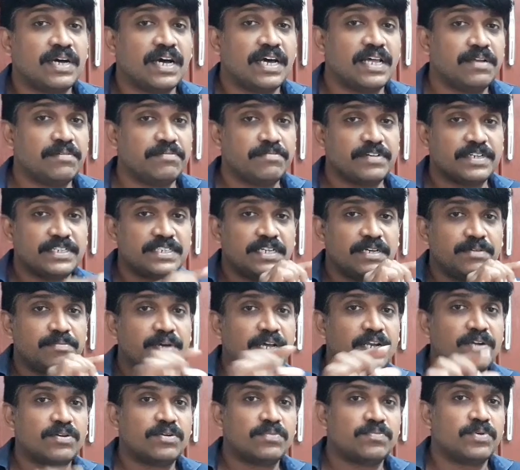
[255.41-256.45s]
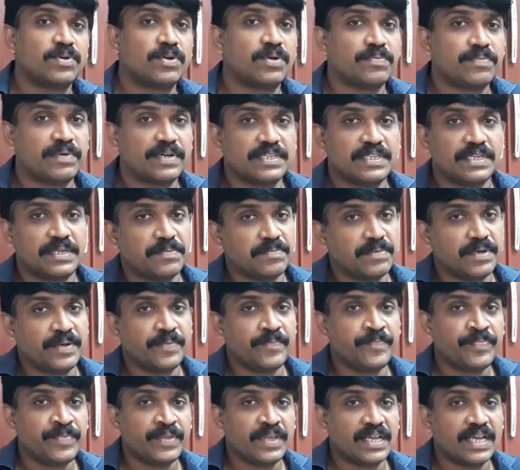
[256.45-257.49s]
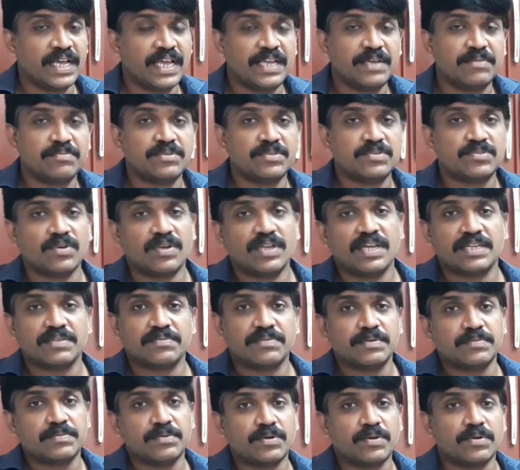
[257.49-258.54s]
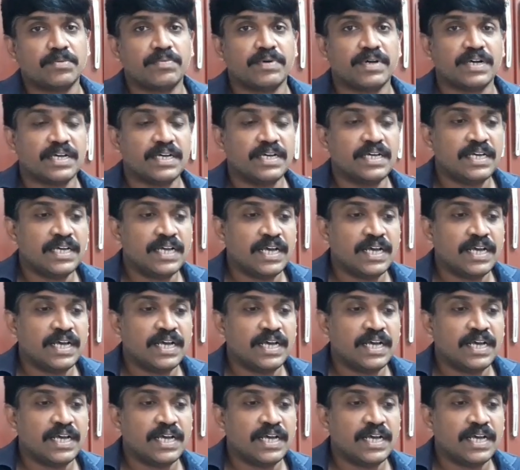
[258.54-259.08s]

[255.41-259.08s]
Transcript: அதில் ஃபஸ்ட் டைம் மேலே ஒன்று போட்டிருப்பாங்க தெரியுமா எய்முன்னு சொல்லி அந்த மாதிரி போட்டிருப்பாங்க